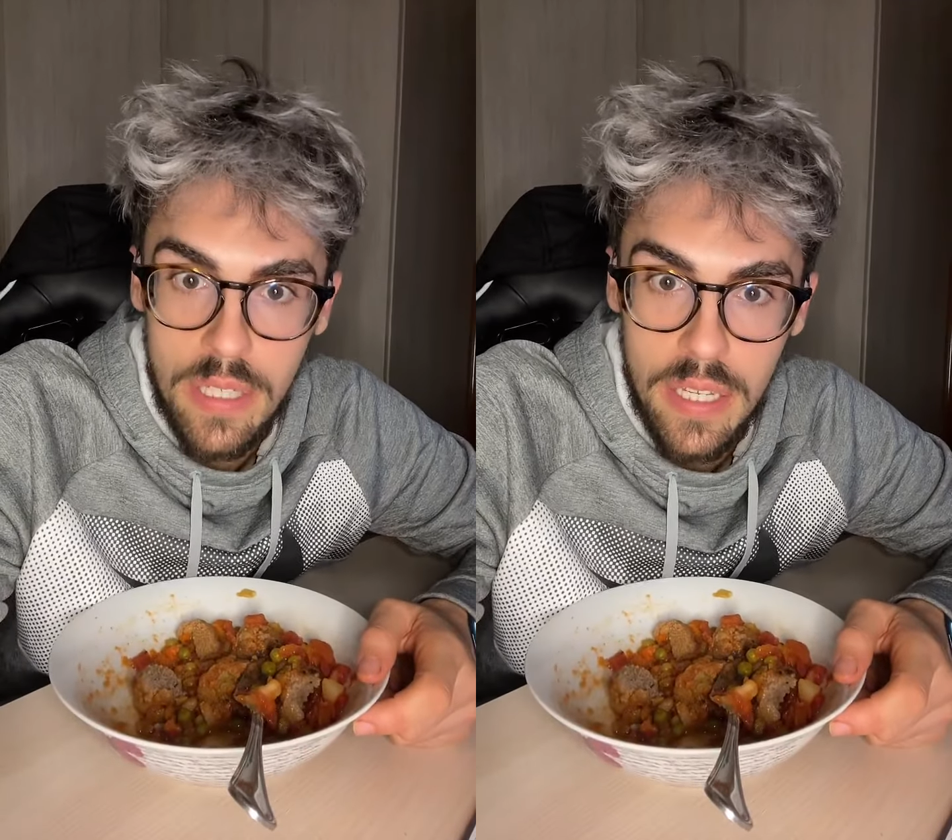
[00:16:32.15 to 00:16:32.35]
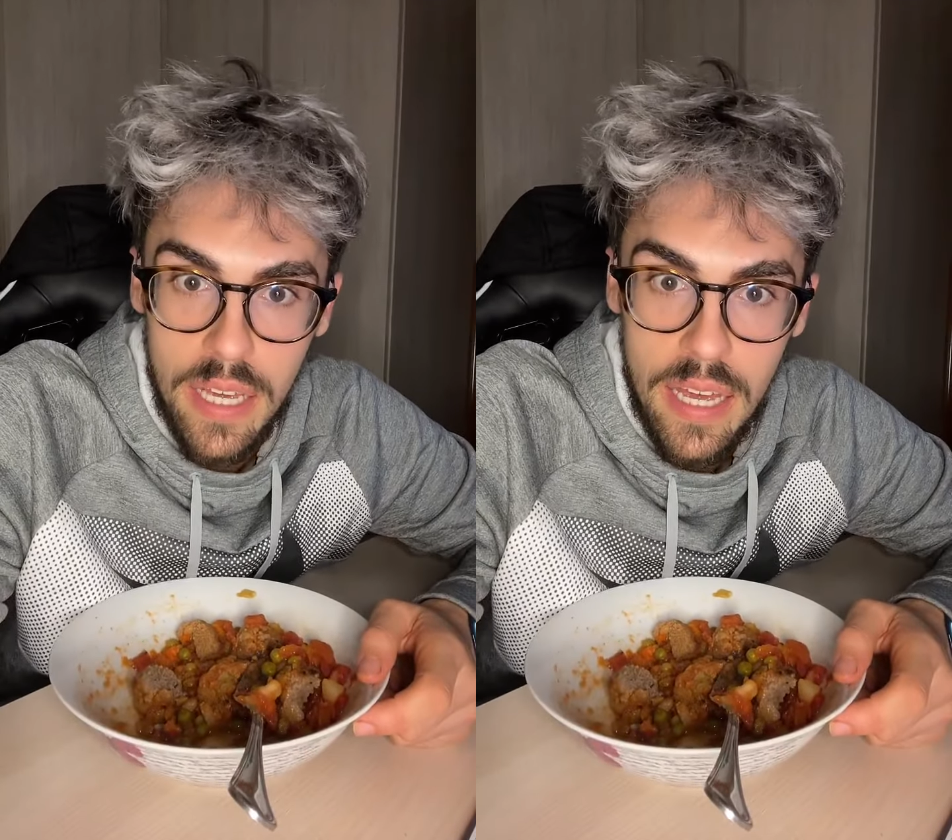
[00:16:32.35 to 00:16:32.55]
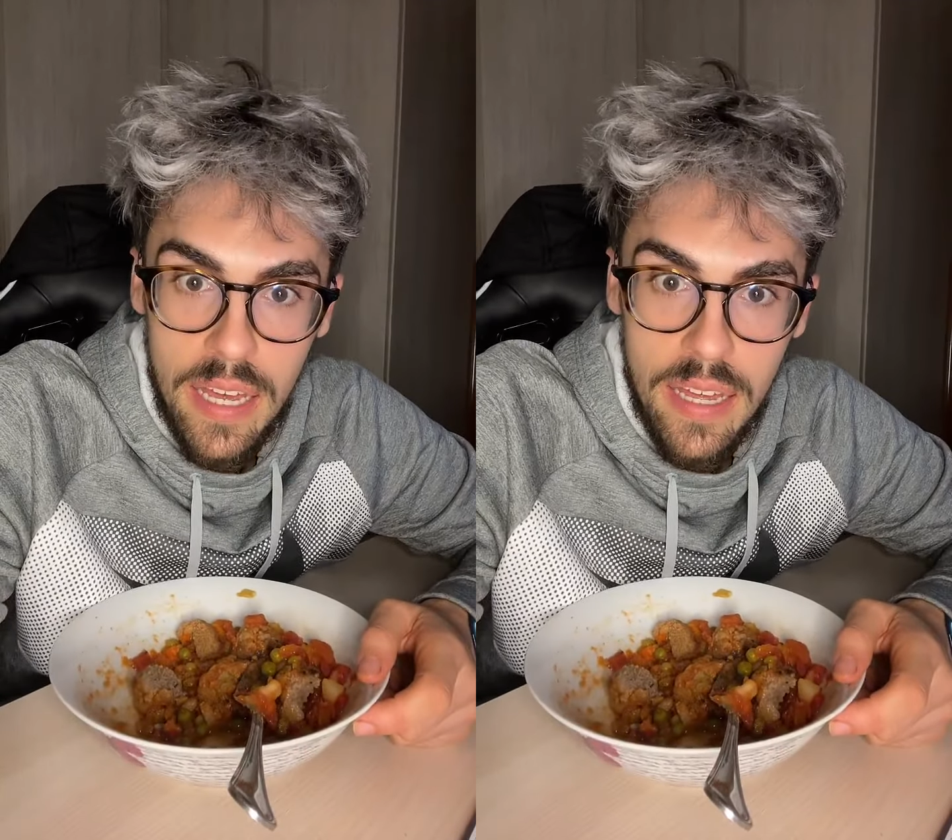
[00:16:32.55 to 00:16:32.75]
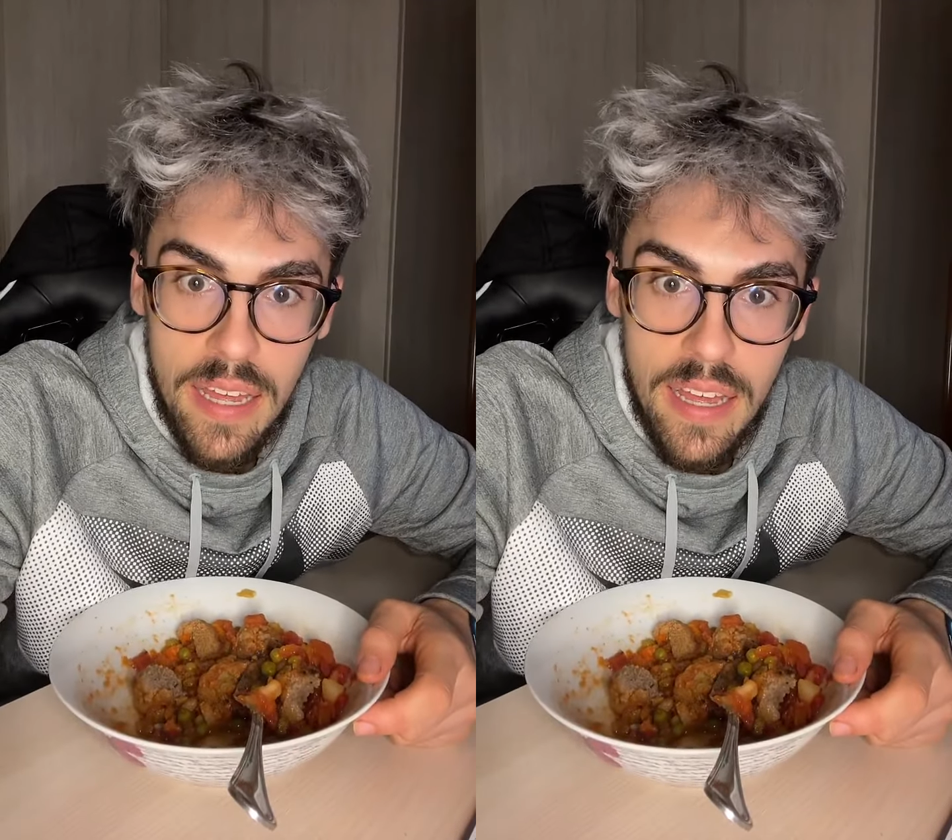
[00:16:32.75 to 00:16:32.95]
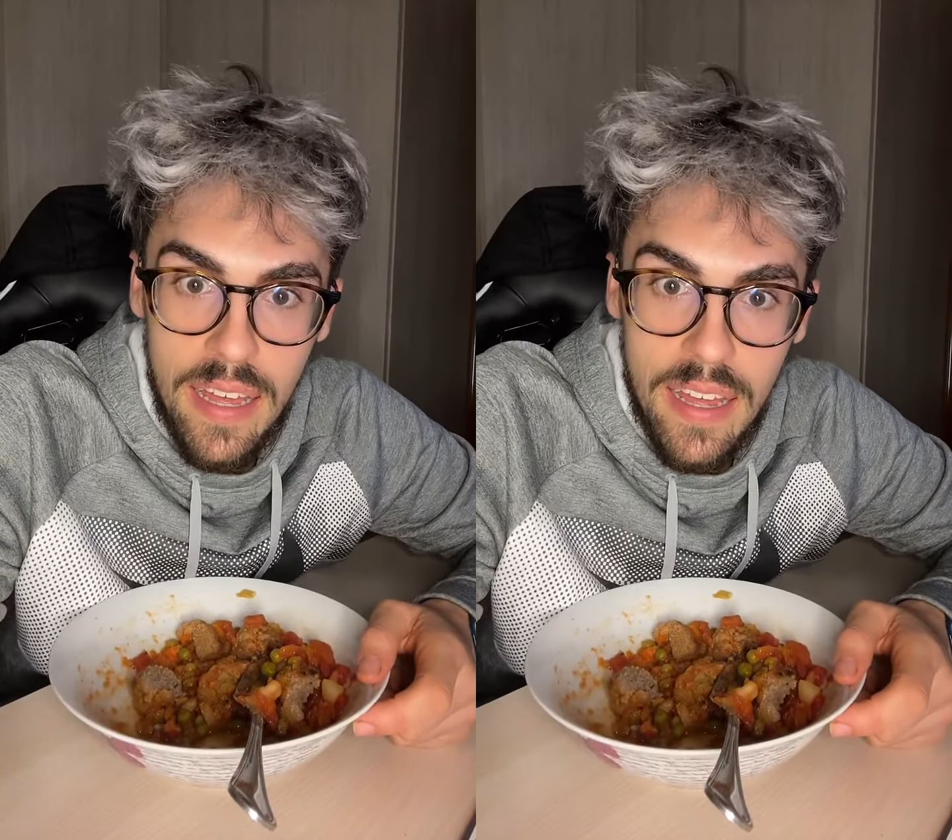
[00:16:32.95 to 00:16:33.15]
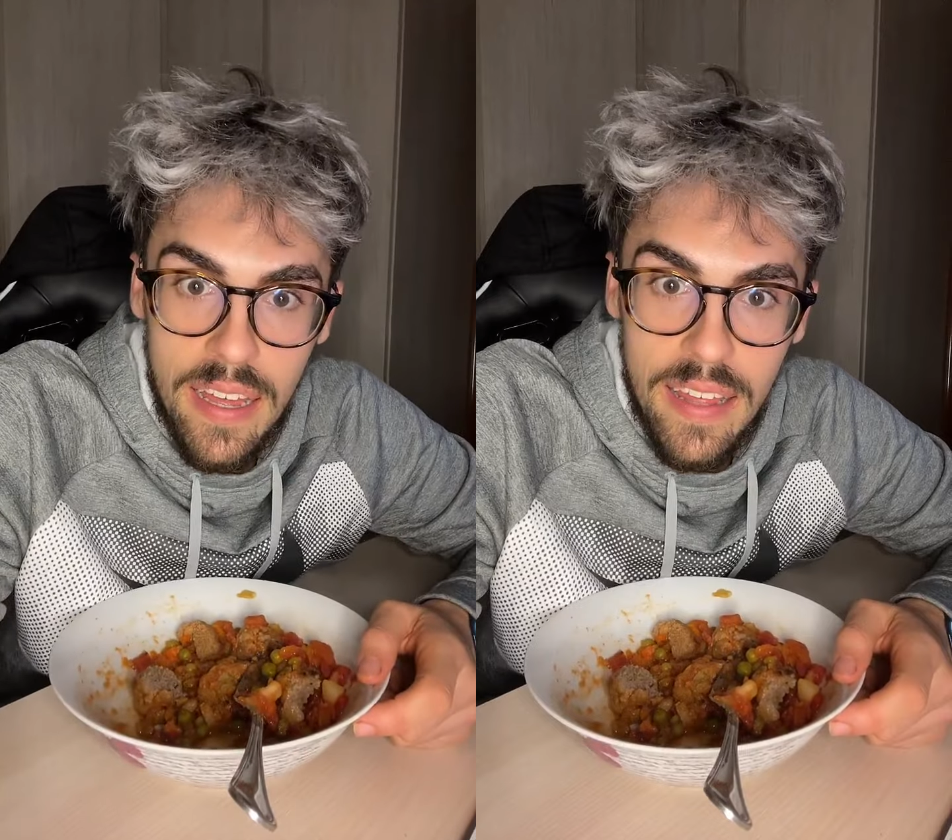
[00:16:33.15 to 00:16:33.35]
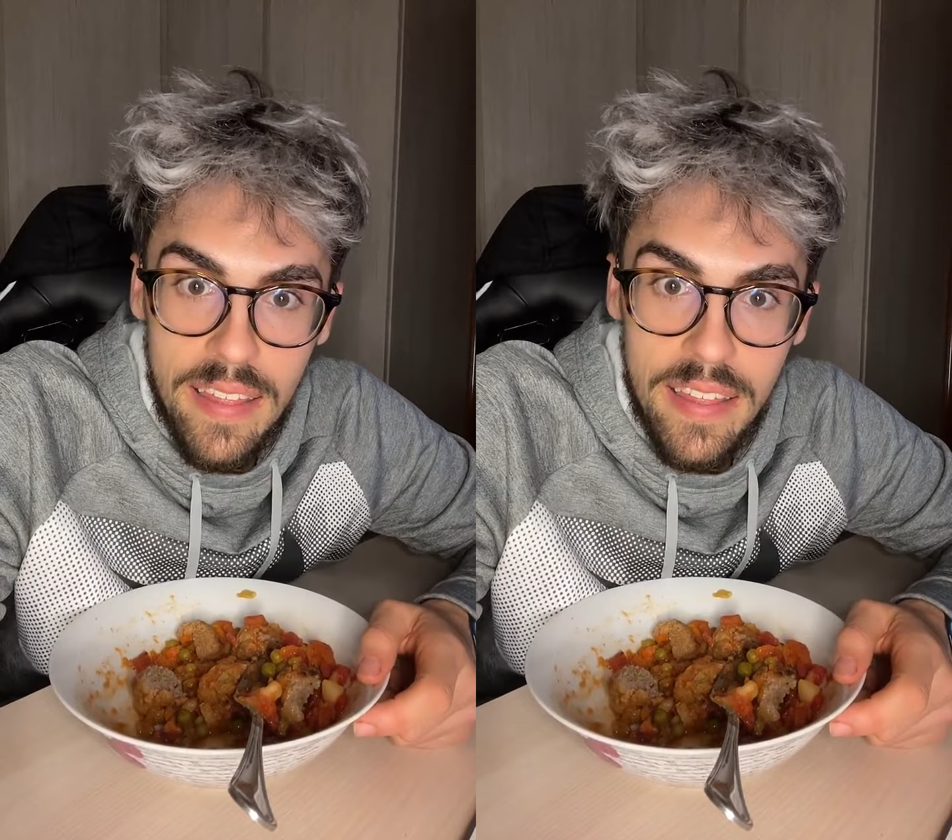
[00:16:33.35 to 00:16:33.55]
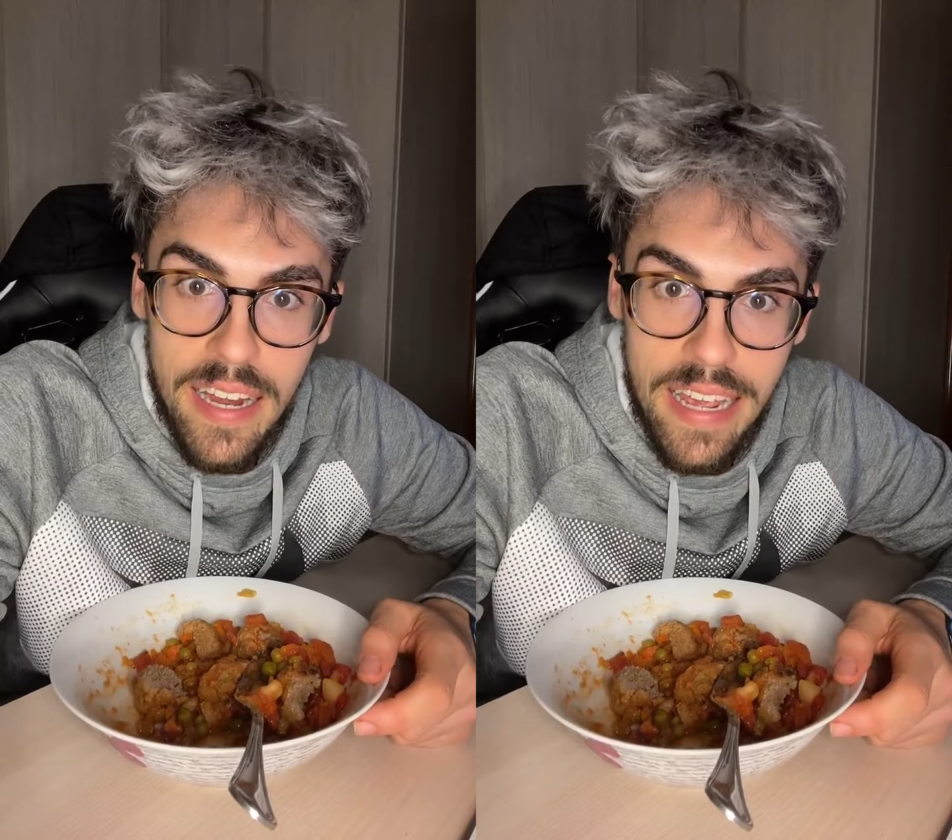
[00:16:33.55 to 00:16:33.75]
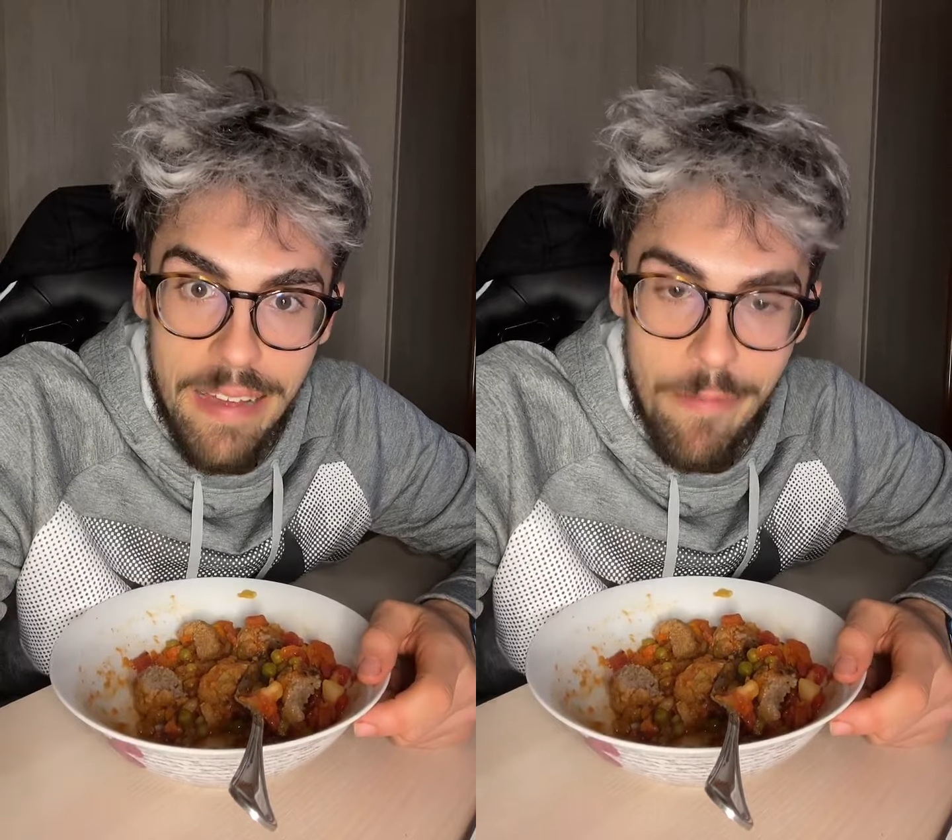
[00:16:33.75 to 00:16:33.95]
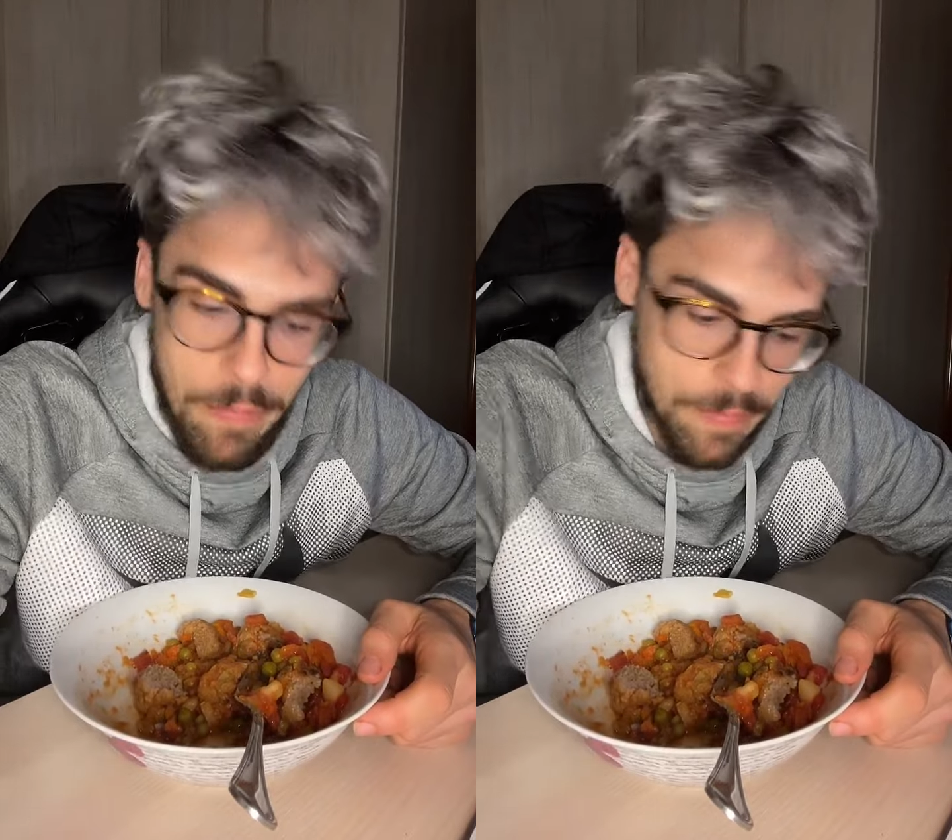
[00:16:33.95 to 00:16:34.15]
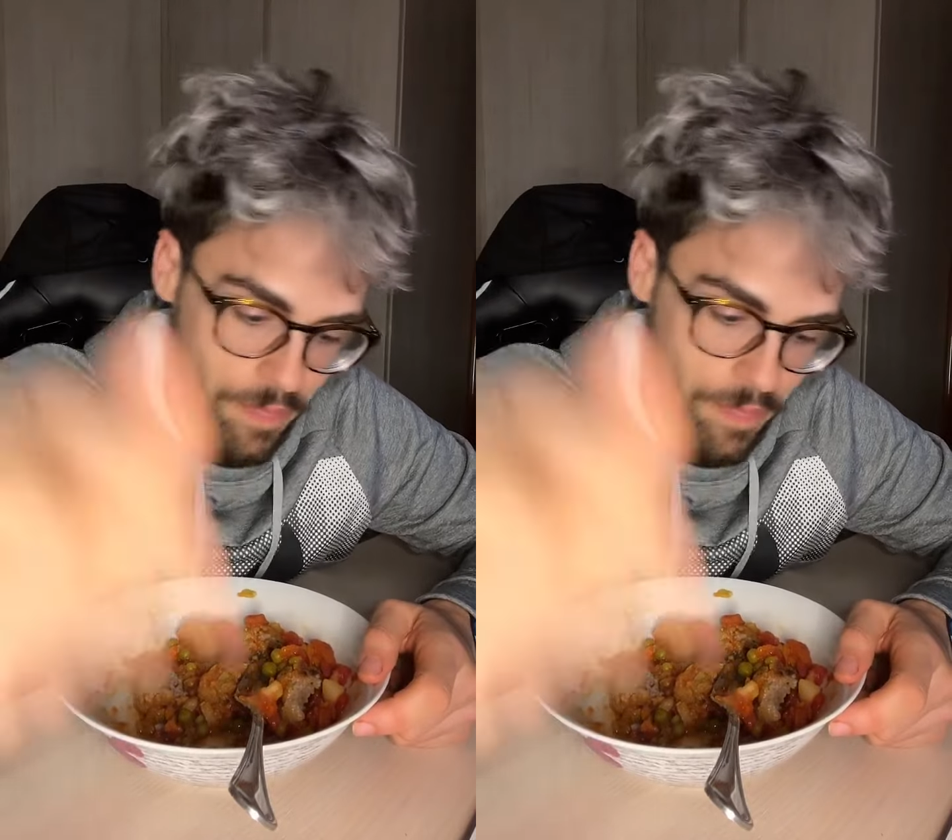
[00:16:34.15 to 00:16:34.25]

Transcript: así que Daniel,